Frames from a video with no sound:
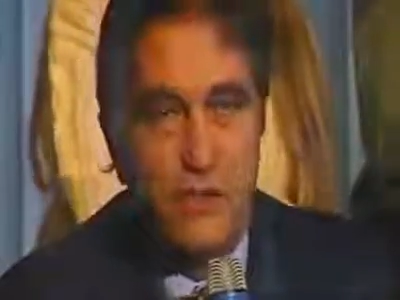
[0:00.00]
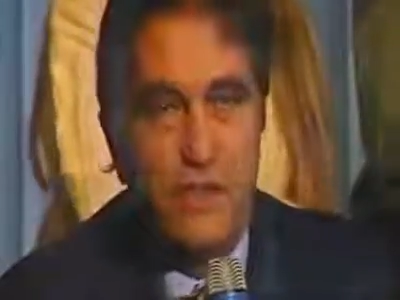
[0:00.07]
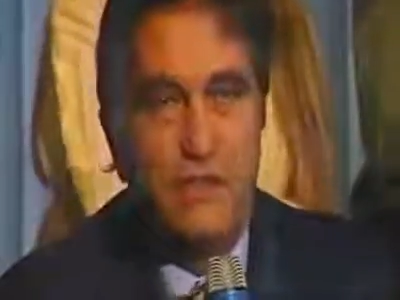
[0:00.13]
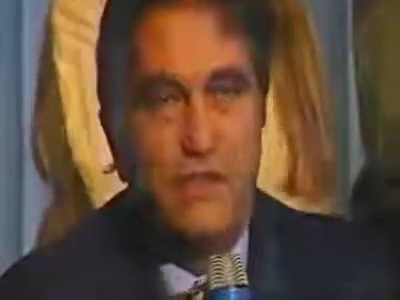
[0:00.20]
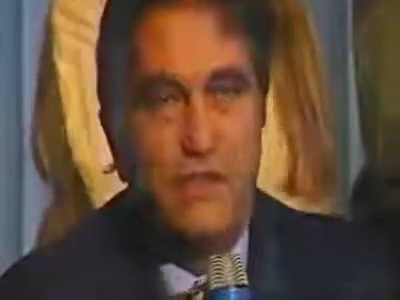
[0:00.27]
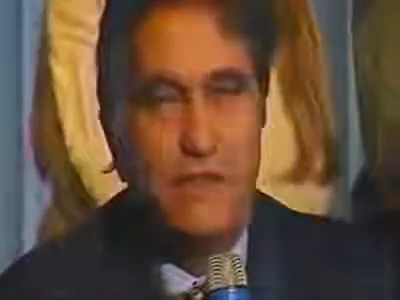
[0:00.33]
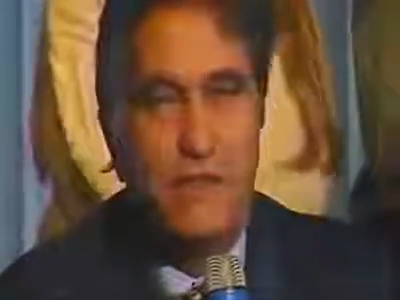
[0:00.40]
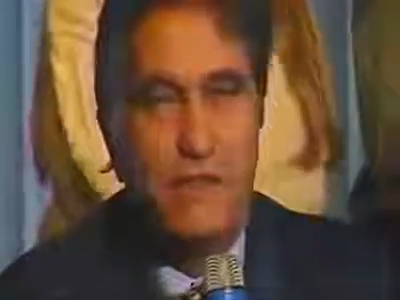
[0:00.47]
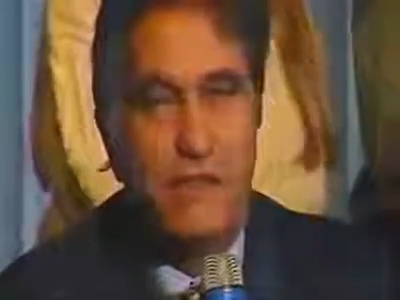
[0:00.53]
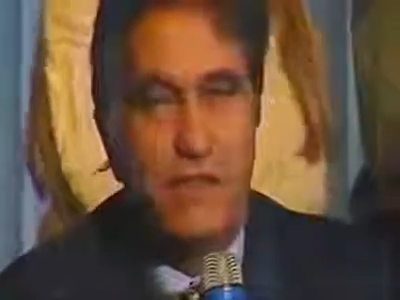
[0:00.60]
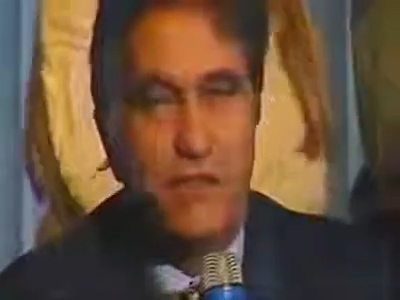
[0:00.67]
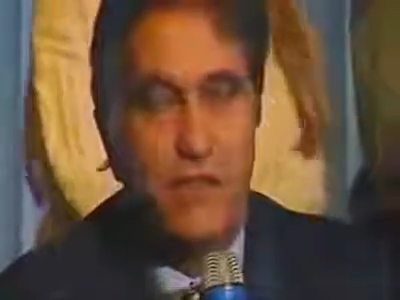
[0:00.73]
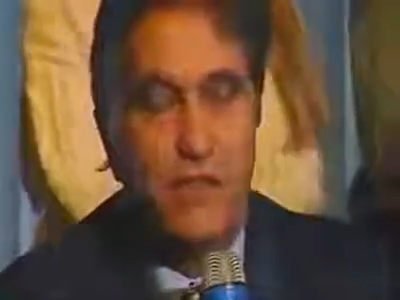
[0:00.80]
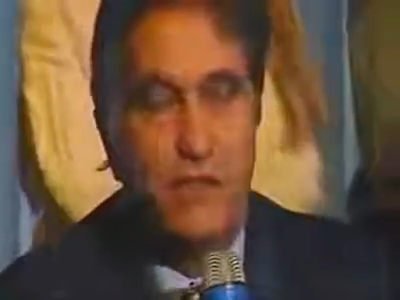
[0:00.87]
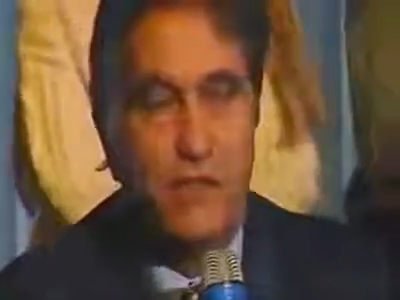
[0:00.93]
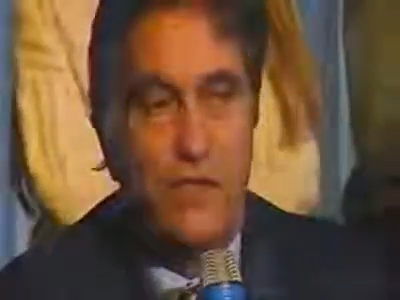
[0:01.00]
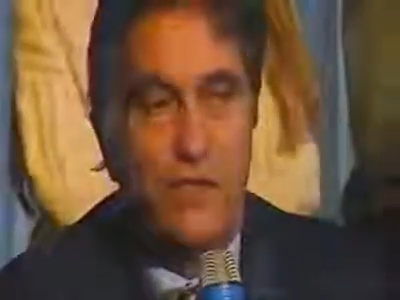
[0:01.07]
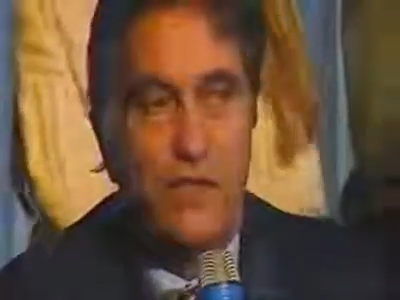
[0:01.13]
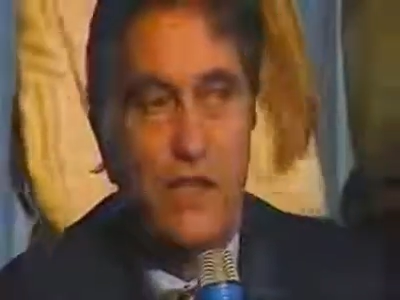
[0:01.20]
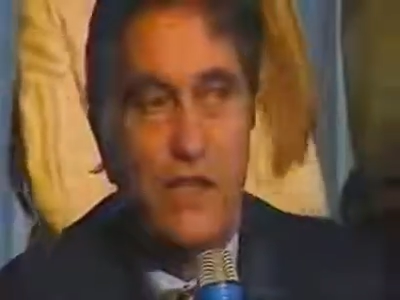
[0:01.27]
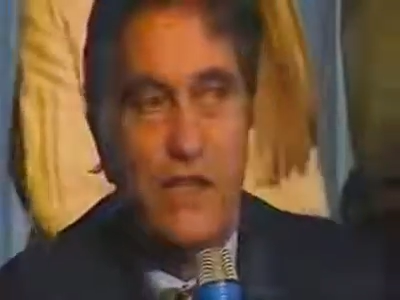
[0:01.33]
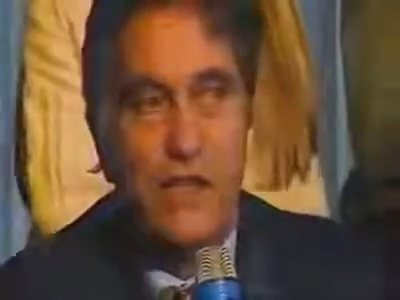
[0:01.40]
Vous entendrez saint
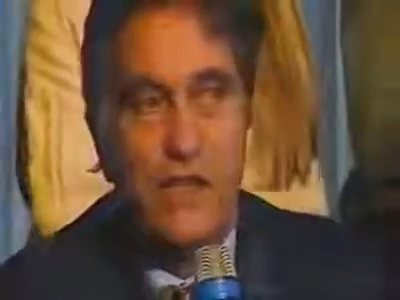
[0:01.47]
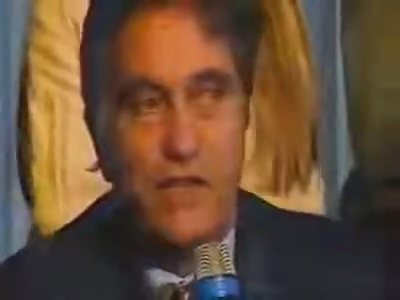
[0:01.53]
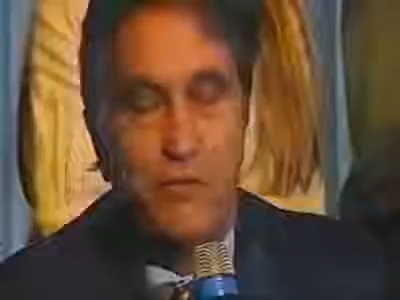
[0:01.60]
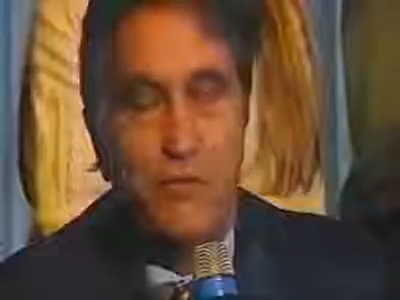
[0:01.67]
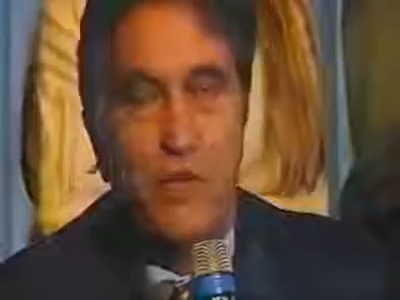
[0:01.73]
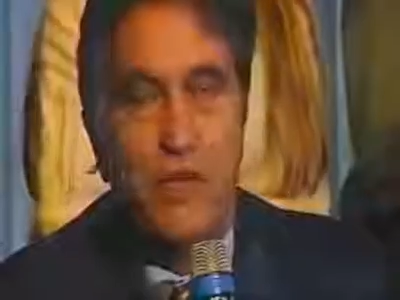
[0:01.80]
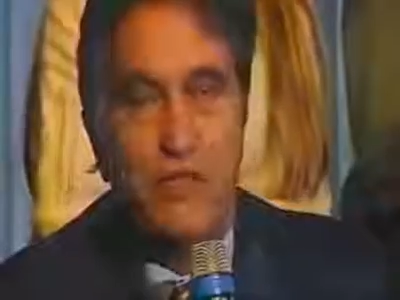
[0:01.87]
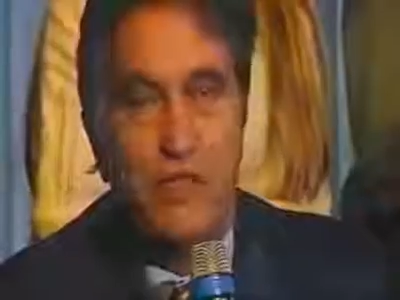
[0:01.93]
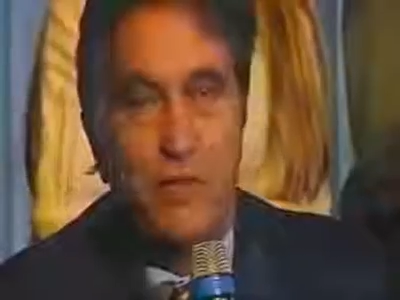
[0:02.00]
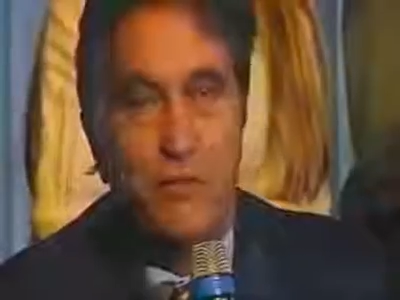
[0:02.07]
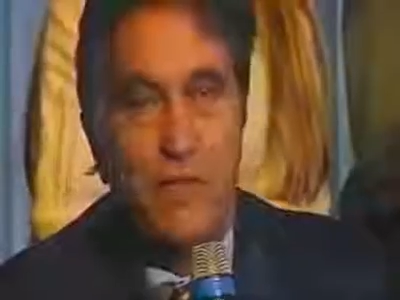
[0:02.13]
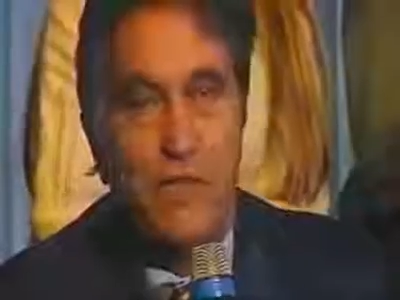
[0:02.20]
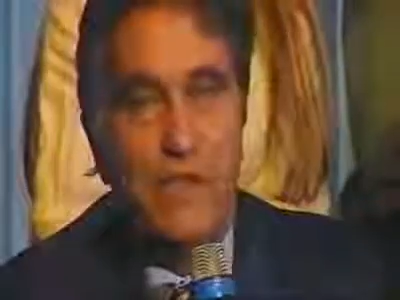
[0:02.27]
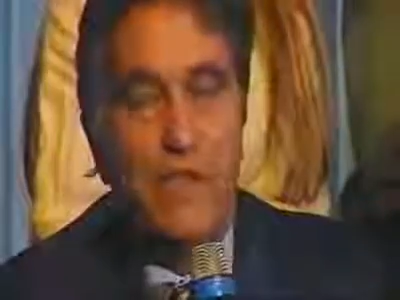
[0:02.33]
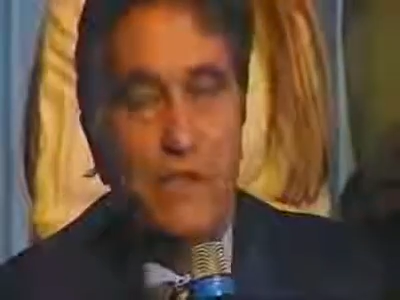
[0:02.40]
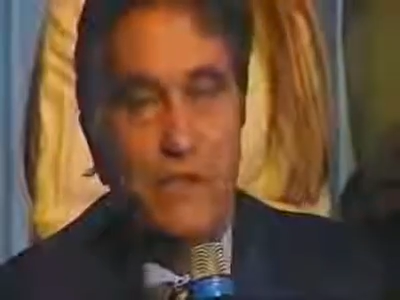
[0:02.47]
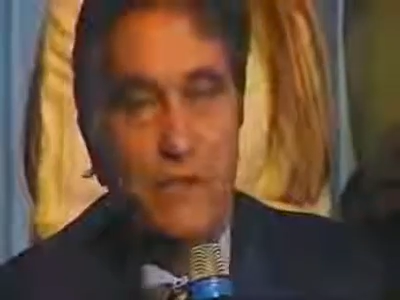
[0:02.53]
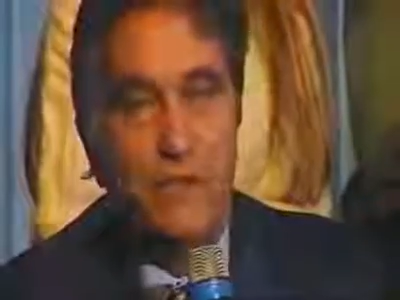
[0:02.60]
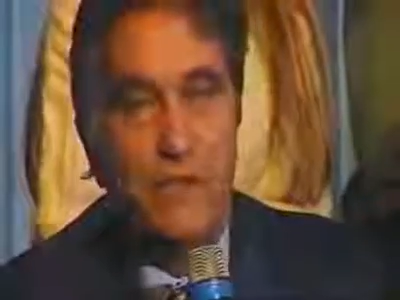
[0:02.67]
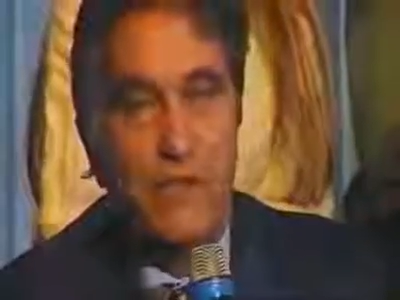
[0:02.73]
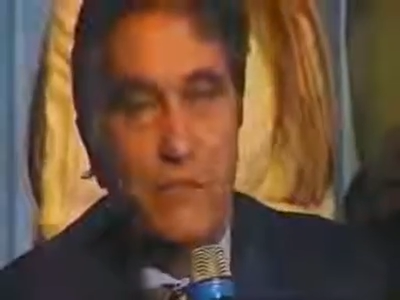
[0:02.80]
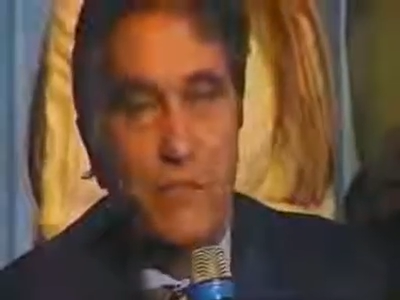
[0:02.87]
laval Il vous dira qu'il y a un petit
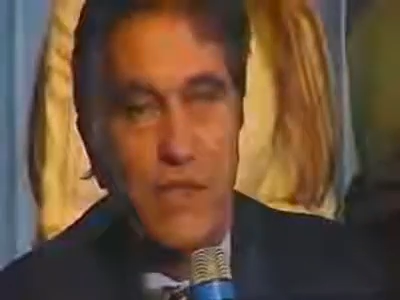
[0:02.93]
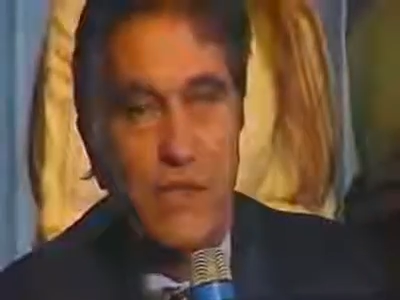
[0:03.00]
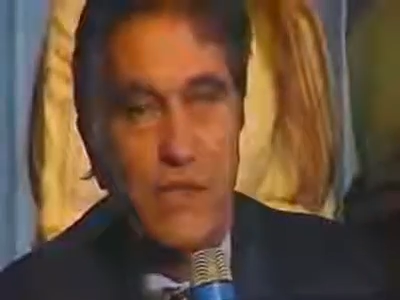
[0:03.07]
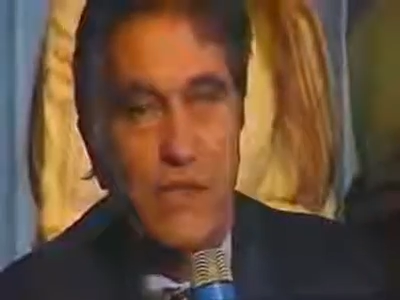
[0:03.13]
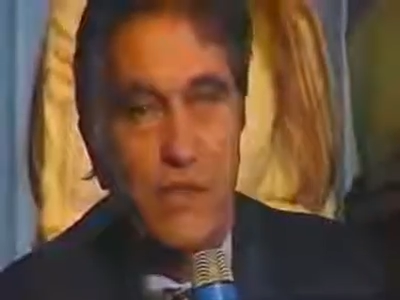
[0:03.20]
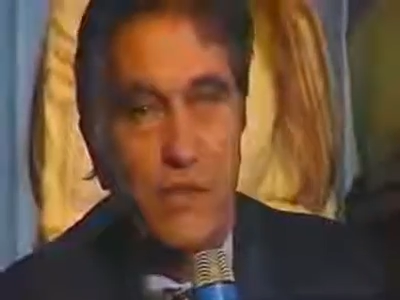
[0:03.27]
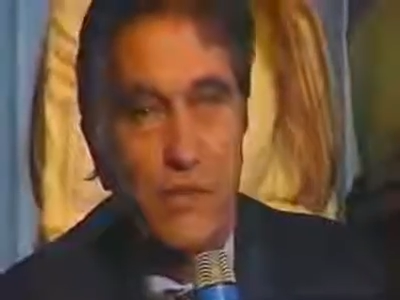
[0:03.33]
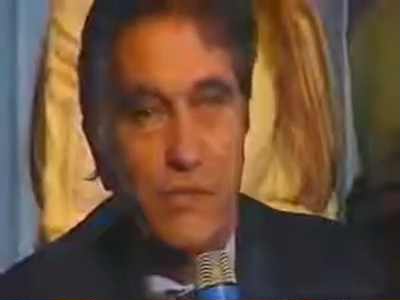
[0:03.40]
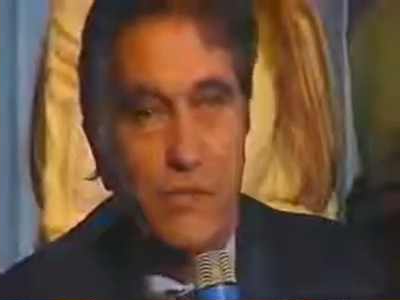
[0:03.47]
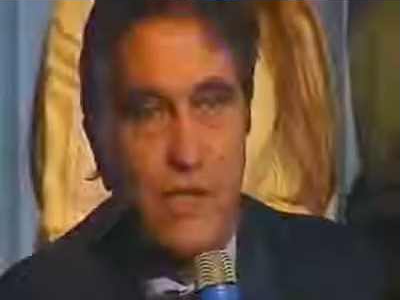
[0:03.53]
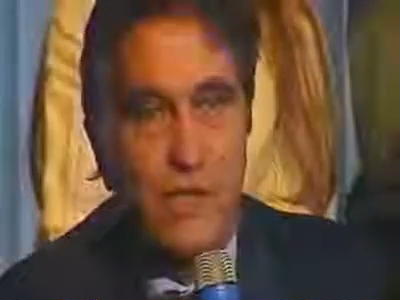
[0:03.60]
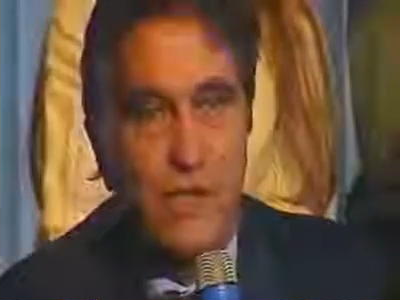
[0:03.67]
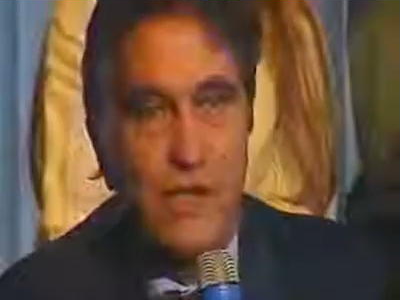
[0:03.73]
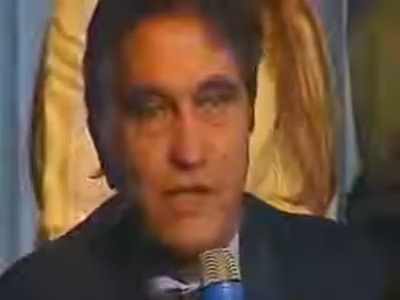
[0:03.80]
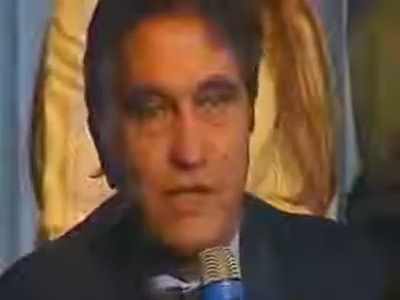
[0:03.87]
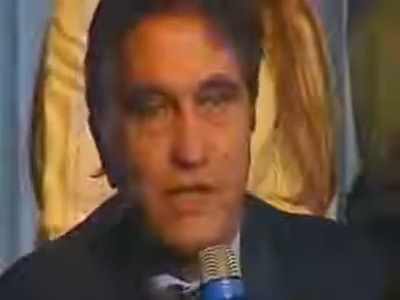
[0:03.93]
garçon qui s'appelle Guillaume,